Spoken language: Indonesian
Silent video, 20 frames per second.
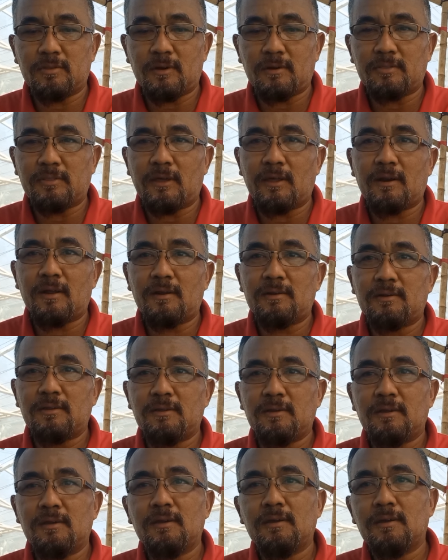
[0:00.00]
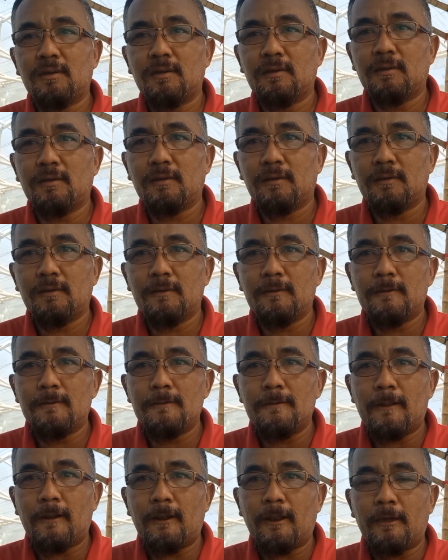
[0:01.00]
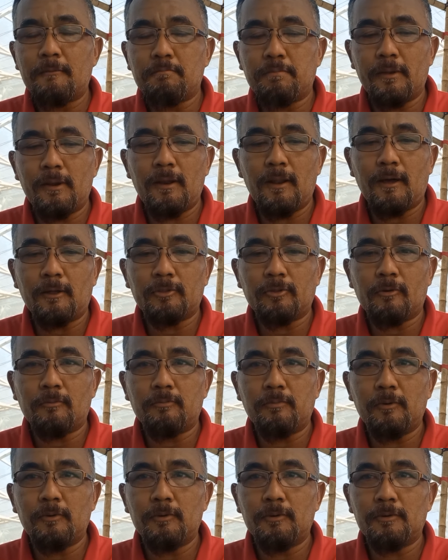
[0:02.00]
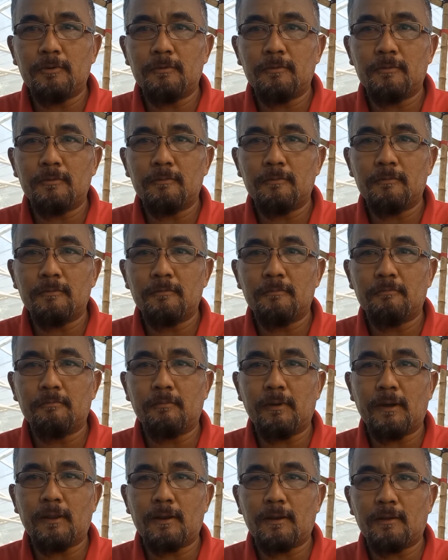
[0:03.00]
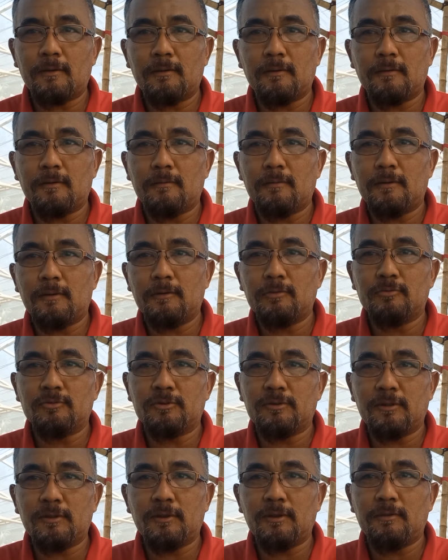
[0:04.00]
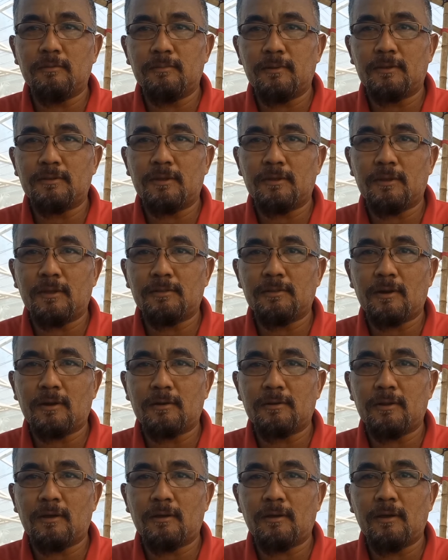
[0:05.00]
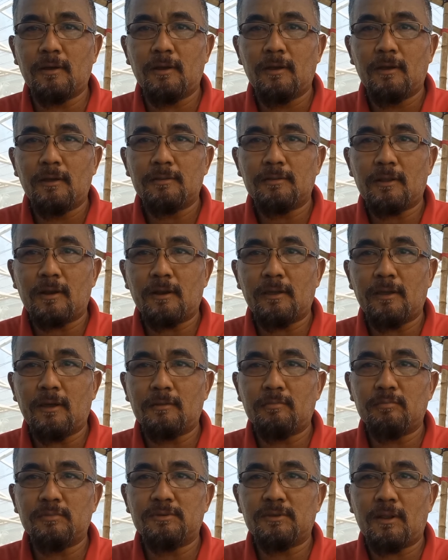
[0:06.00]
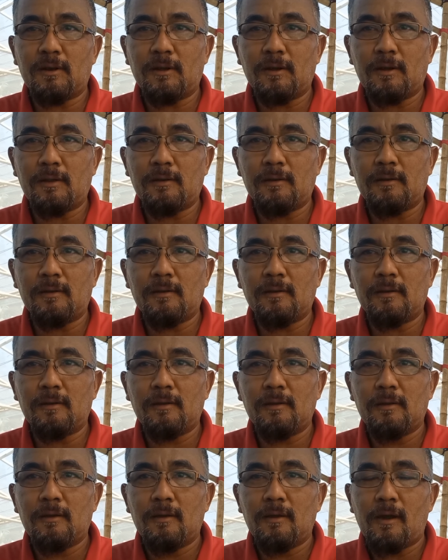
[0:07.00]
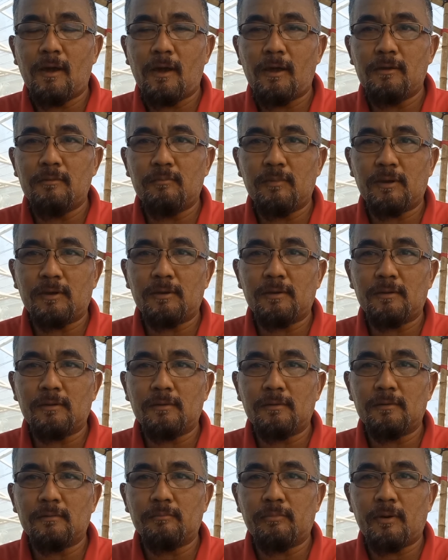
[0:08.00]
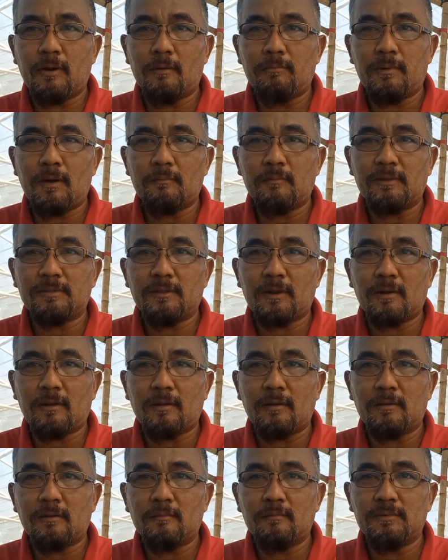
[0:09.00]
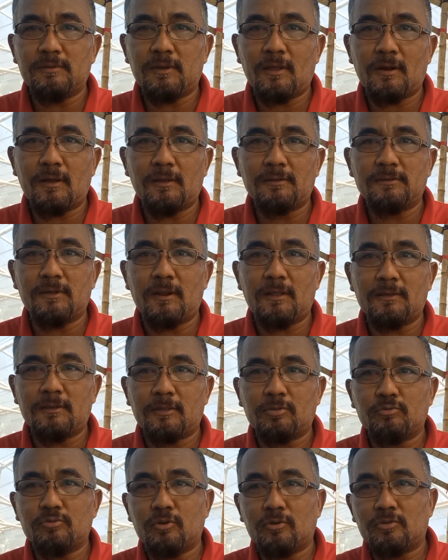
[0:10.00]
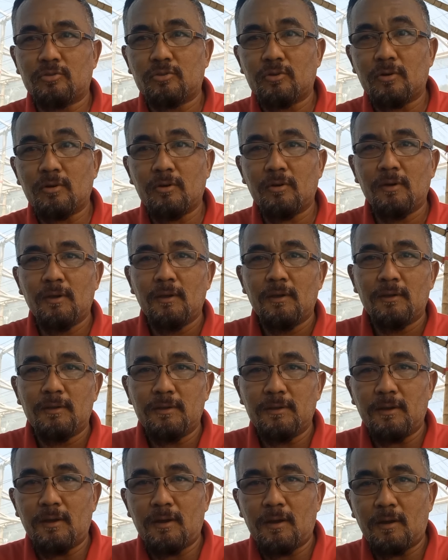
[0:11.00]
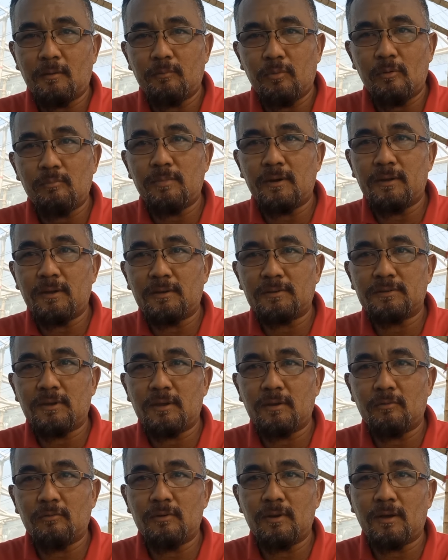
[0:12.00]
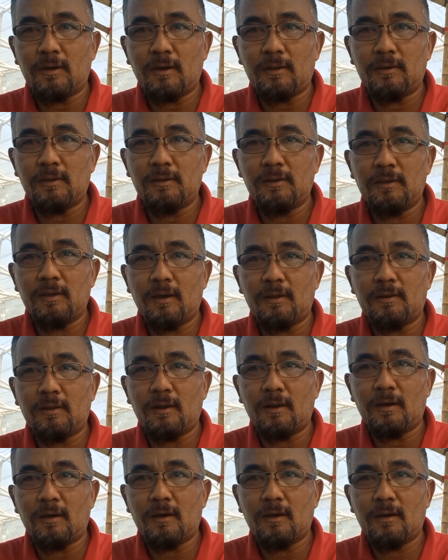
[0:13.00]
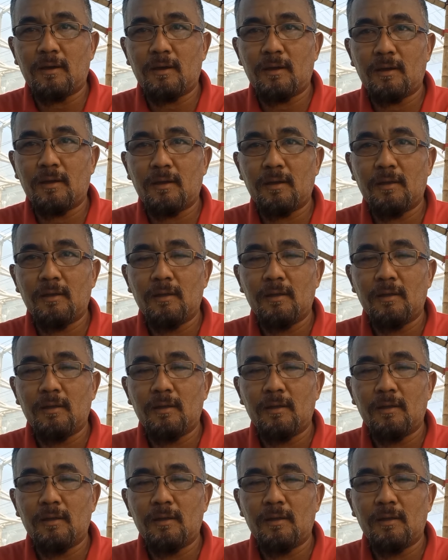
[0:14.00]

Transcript: tertera di label ataupun merek itu sendiri biasanya terdah, terlihat misalkan Himax berapa meter misalkan salah satu contoh yang pompa yang saya gunakan ini adalah